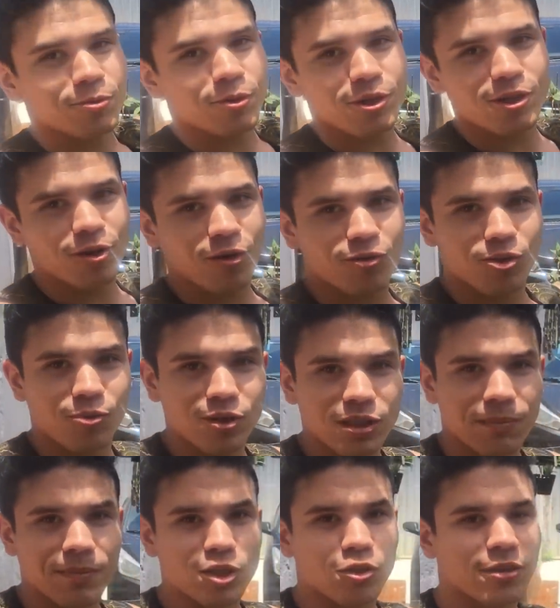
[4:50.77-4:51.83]
um orquidófilo
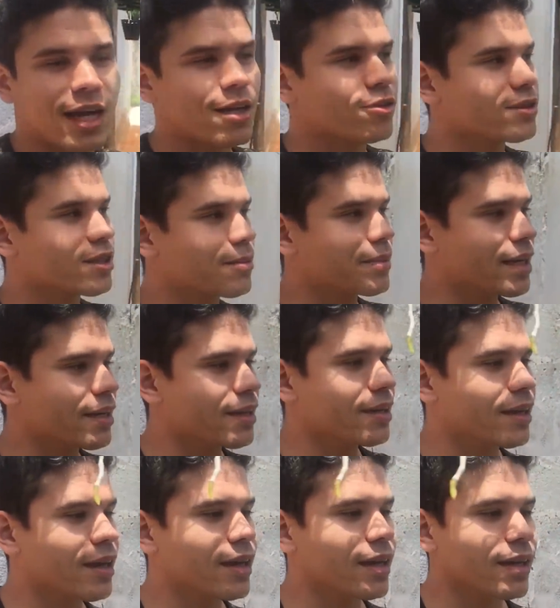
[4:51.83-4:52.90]
muito apaixonado também.
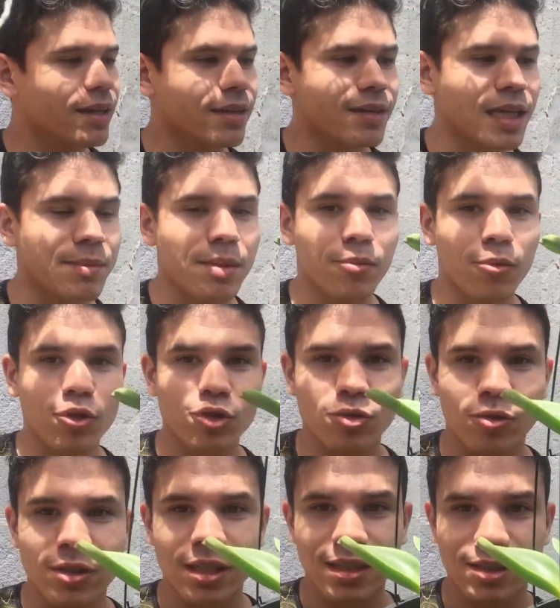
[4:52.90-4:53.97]
E ele me
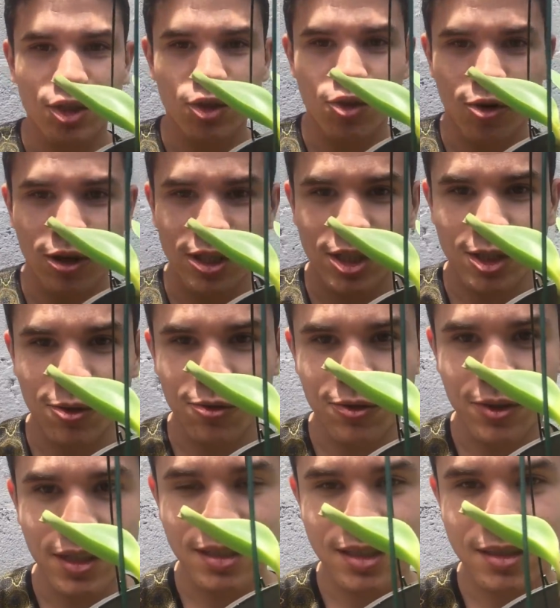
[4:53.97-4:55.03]
mostrou que esse corte que eu
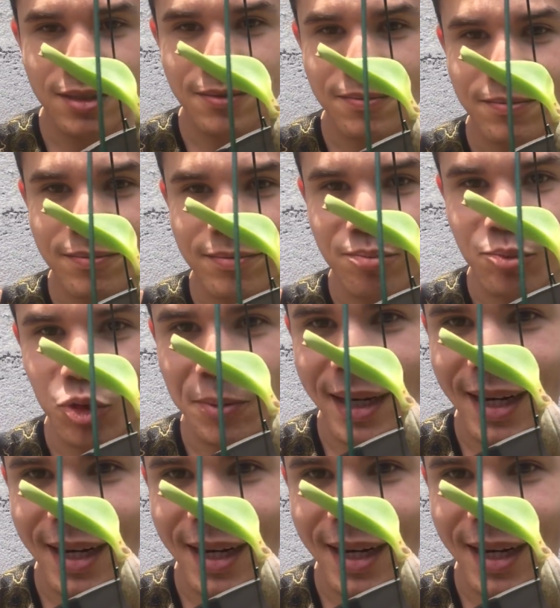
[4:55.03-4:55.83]
fiz de